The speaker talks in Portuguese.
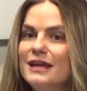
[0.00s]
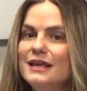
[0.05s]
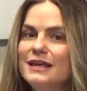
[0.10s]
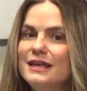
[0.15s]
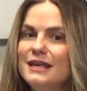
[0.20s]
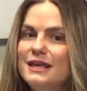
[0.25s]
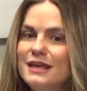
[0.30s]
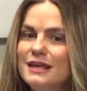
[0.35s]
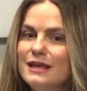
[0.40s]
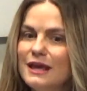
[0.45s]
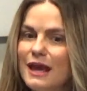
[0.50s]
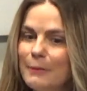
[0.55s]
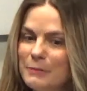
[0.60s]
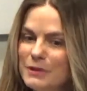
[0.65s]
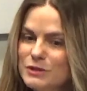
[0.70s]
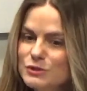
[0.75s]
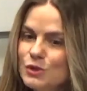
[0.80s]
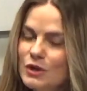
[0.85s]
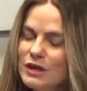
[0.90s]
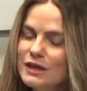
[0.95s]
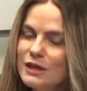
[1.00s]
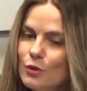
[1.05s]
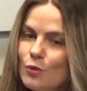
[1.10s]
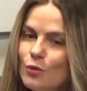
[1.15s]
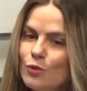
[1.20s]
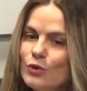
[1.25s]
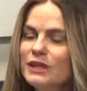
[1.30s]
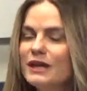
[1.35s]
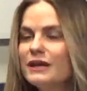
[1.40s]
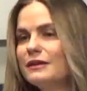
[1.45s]
E a pessoa que
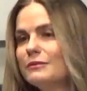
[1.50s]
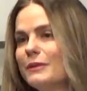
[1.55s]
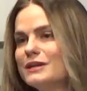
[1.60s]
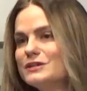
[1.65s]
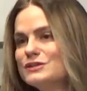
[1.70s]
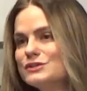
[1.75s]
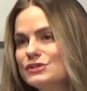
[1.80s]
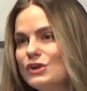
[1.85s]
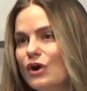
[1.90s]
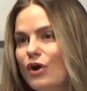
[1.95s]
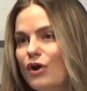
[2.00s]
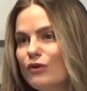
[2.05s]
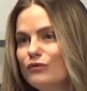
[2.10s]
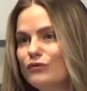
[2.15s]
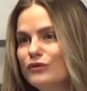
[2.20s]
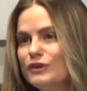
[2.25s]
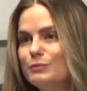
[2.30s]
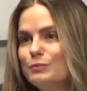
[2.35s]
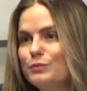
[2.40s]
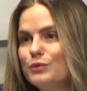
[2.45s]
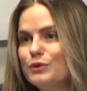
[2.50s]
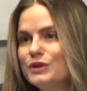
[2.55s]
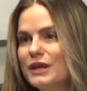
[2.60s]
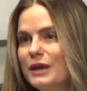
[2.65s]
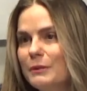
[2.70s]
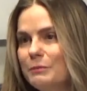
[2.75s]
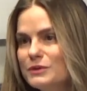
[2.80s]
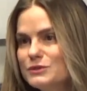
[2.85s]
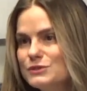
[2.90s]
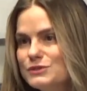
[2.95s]
cuida é que mais sofre, porque
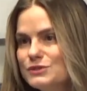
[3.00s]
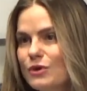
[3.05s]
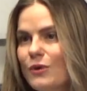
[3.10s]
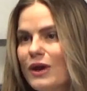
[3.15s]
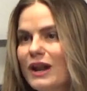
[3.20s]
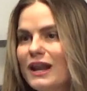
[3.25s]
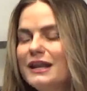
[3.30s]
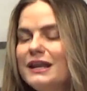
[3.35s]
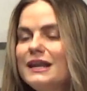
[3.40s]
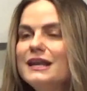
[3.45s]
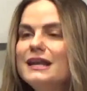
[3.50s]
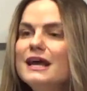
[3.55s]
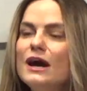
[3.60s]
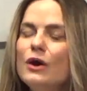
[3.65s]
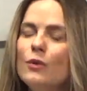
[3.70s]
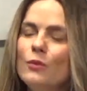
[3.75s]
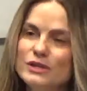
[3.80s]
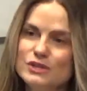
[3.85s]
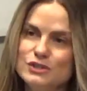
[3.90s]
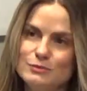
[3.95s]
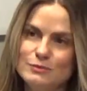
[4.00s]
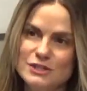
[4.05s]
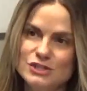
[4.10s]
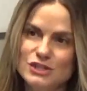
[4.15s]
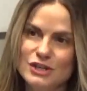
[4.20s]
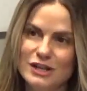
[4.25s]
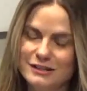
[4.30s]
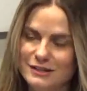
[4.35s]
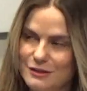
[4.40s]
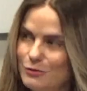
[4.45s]
a pessoa ela não admite
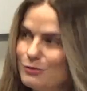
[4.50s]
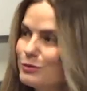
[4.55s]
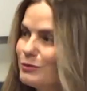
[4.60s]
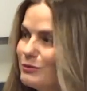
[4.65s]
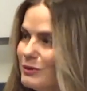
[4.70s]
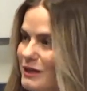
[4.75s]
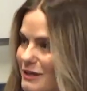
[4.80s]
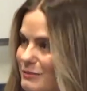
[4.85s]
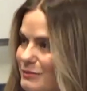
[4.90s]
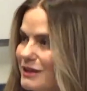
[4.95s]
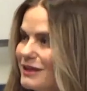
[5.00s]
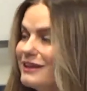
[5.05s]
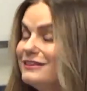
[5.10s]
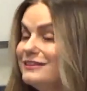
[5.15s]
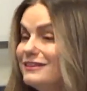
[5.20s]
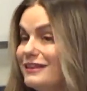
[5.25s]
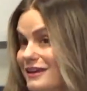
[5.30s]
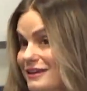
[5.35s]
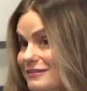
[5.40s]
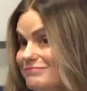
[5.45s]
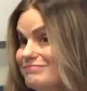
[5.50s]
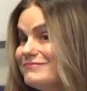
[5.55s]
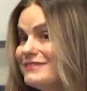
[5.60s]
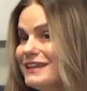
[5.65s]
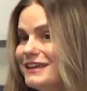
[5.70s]
que ela tem um problema, quem tem.